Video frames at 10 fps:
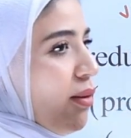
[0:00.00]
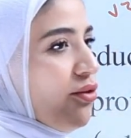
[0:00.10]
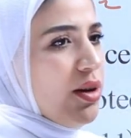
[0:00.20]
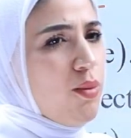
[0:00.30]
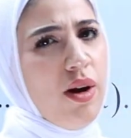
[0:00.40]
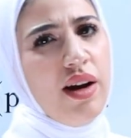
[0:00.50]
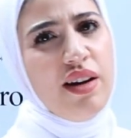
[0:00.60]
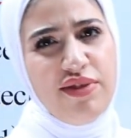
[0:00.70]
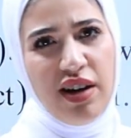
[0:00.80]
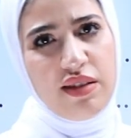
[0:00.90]
اما الفيرب 1
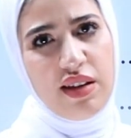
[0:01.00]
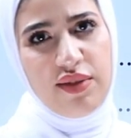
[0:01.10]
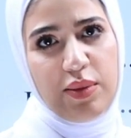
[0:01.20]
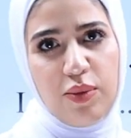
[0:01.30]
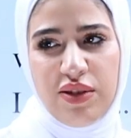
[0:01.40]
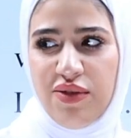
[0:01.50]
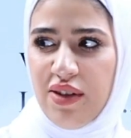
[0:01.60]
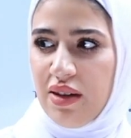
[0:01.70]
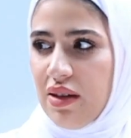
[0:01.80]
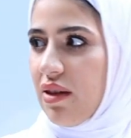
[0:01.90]
لا فاضيه فيرب 1
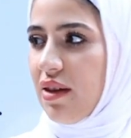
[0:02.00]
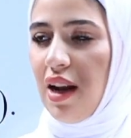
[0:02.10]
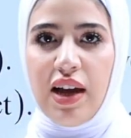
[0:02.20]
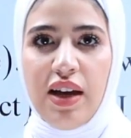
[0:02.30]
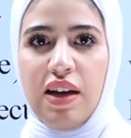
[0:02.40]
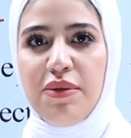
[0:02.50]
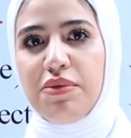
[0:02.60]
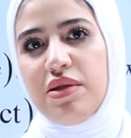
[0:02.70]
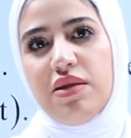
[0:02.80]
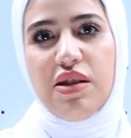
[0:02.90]
فاضيه تطلع هاي
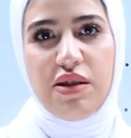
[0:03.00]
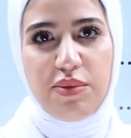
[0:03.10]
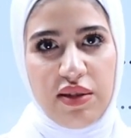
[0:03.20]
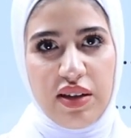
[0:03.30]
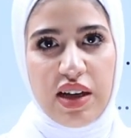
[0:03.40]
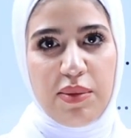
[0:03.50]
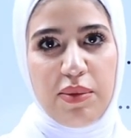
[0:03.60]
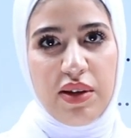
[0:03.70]
بتعطيها ما